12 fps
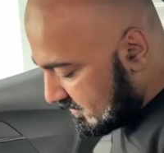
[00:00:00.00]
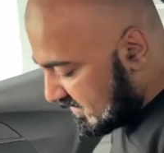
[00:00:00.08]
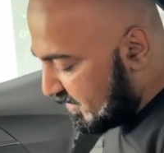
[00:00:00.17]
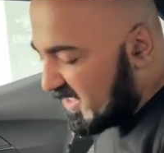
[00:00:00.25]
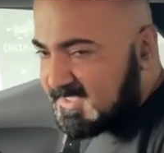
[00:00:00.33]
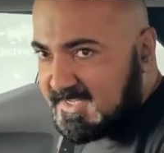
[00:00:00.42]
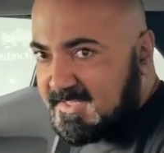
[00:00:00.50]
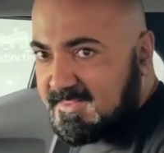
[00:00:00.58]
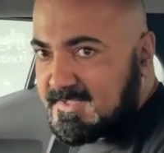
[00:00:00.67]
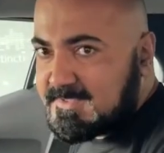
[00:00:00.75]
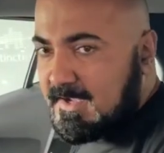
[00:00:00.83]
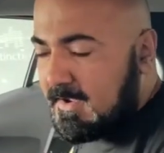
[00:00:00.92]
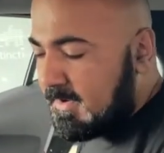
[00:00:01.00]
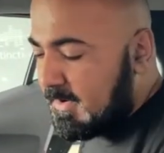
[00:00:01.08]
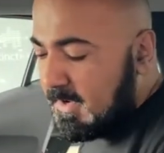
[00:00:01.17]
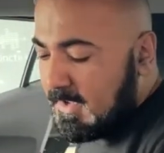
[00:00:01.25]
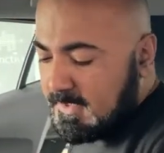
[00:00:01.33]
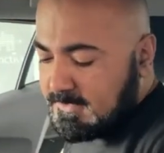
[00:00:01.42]
स्पेशली इन दिस कार
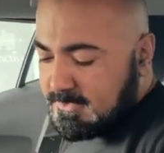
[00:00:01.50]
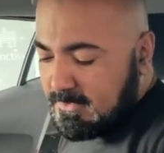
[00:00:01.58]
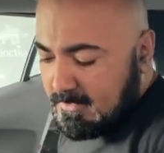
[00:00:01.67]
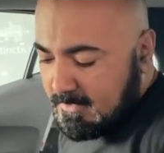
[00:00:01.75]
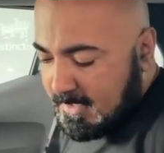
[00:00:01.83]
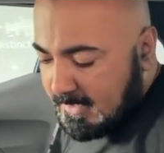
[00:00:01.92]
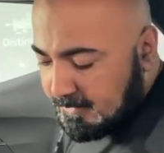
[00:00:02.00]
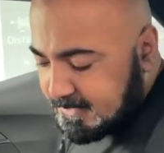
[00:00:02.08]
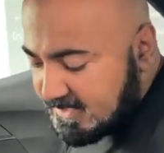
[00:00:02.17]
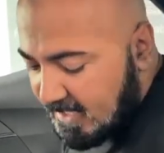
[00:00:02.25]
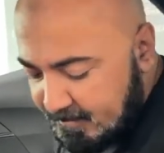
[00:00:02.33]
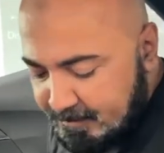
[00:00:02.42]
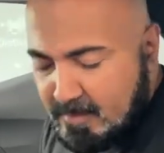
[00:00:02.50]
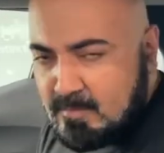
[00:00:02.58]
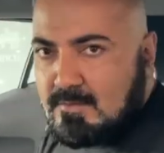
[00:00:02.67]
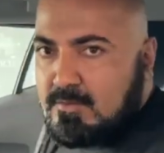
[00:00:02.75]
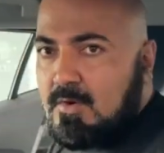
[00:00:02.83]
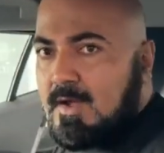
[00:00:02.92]
सो अगर मैं साइड पे
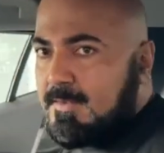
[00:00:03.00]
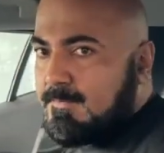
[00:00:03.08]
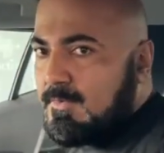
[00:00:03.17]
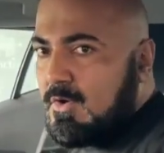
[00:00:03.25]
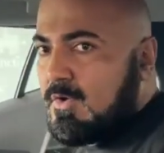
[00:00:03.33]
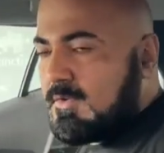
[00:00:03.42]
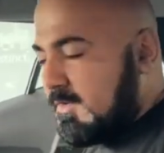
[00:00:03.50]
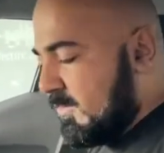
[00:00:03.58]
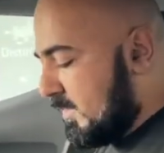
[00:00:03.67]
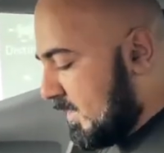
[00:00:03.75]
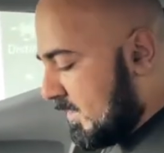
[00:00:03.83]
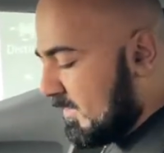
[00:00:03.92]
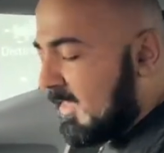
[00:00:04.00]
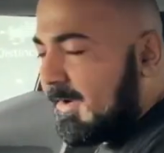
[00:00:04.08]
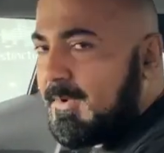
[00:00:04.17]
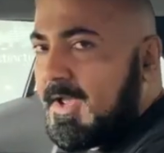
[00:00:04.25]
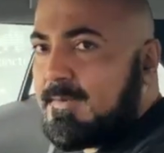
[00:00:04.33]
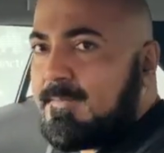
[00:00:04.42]
हूँ तो आई एम ऑल गुड
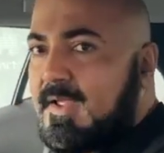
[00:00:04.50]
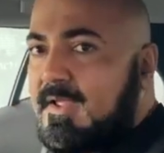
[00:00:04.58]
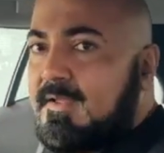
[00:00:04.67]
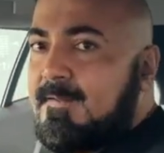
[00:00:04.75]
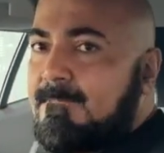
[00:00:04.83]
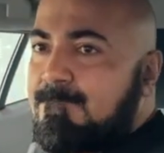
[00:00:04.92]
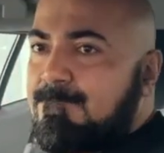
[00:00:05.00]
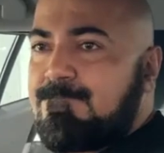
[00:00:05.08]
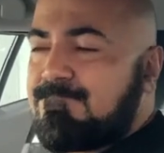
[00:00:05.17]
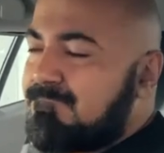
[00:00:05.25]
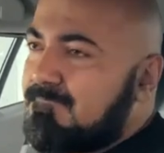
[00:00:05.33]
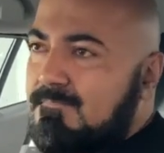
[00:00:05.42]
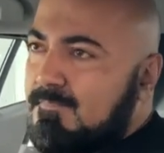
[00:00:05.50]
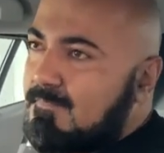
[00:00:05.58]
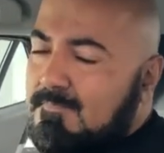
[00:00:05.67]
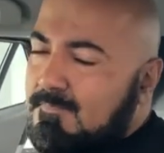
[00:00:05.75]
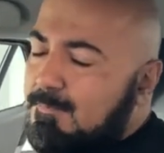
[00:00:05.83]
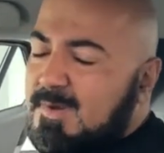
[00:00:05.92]
दरम्यान में
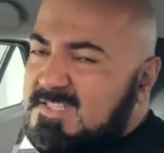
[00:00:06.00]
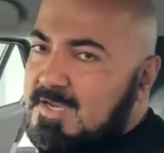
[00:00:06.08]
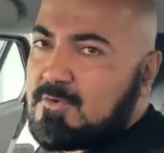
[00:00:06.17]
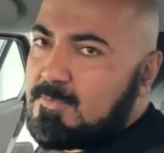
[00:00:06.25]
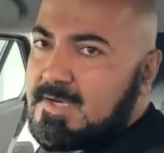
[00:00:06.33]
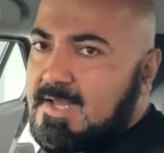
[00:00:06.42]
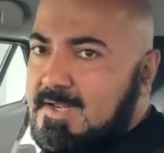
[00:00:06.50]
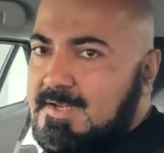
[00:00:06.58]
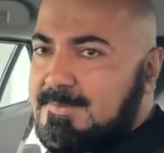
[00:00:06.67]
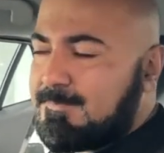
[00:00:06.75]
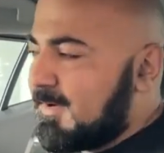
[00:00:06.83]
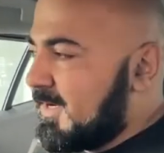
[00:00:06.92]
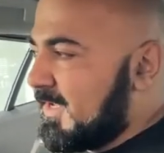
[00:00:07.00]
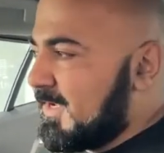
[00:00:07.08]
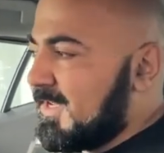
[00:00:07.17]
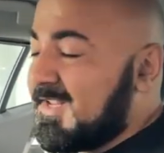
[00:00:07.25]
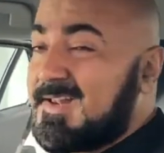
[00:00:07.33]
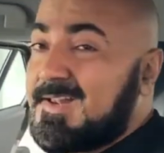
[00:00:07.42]
बच्चा को बिठा लें बड़े
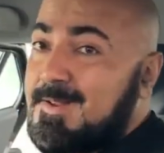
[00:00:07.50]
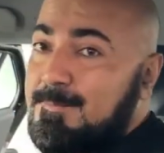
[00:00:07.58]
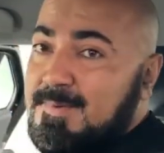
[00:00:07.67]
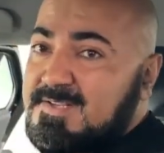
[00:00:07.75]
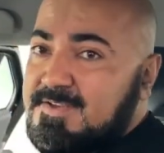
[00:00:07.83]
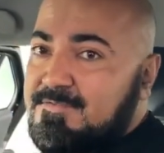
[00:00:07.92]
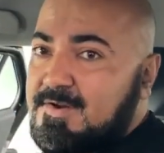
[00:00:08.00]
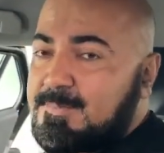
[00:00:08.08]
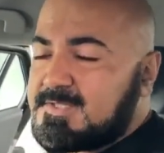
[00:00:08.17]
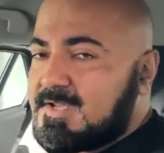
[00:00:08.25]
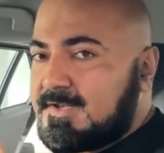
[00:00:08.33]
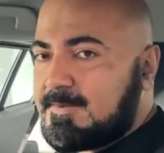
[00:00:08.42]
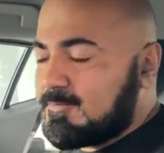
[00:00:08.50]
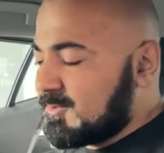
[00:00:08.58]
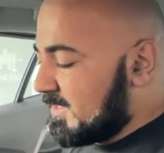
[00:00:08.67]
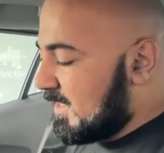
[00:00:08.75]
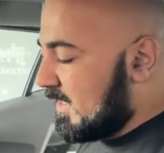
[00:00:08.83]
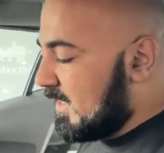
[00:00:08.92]
के लिए लंबे सफ़र पे जाना
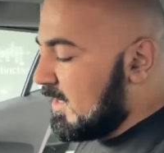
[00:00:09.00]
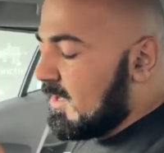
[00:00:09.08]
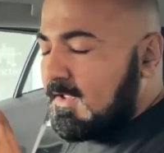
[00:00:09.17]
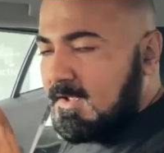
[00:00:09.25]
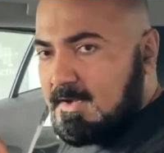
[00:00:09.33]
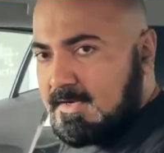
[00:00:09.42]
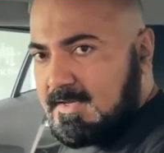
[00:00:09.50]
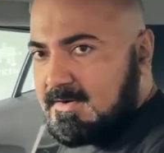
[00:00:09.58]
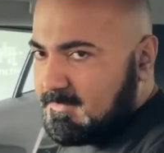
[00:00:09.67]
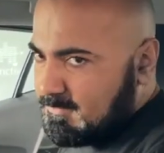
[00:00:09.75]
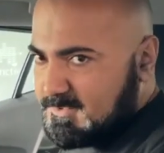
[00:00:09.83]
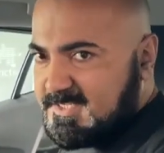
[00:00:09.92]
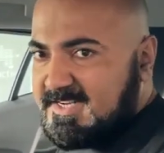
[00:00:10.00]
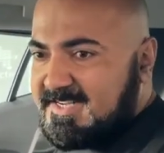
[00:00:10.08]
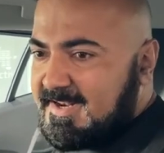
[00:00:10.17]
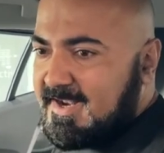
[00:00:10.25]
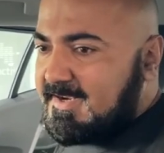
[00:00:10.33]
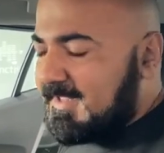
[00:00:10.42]
मुश्किल है अगर
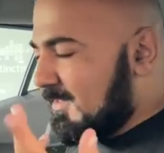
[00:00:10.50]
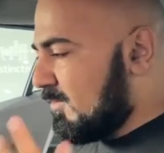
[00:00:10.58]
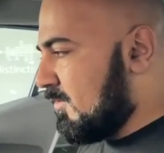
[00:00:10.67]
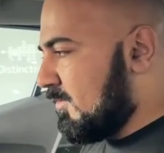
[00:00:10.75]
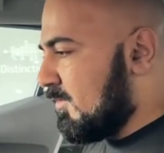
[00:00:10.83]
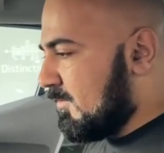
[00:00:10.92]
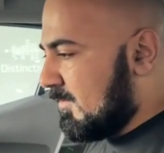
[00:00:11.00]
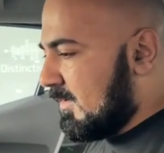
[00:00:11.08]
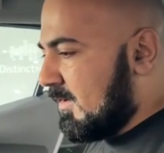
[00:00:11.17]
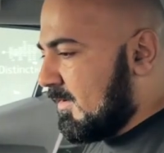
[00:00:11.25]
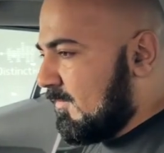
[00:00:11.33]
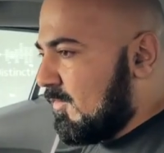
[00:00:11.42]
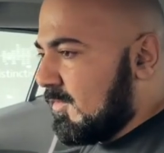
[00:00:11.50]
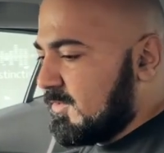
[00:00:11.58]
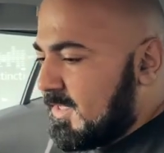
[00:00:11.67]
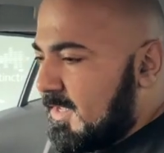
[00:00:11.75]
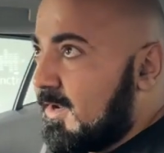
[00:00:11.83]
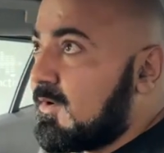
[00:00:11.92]
सिटी राइड है तो वो
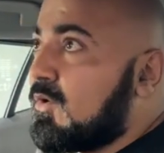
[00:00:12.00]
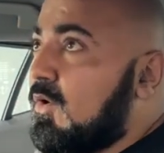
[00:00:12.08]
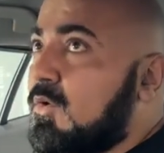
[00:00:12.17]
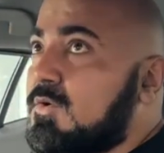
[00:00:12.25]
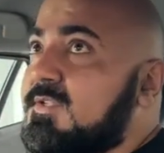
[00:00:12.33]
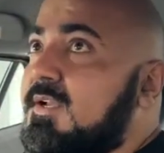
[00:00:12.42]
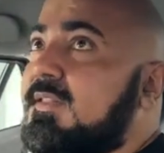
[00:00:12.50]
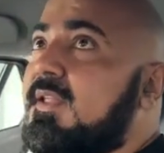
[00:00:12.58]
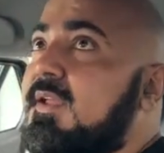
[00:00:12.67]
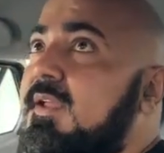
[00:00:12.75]
गुजारा हो सकता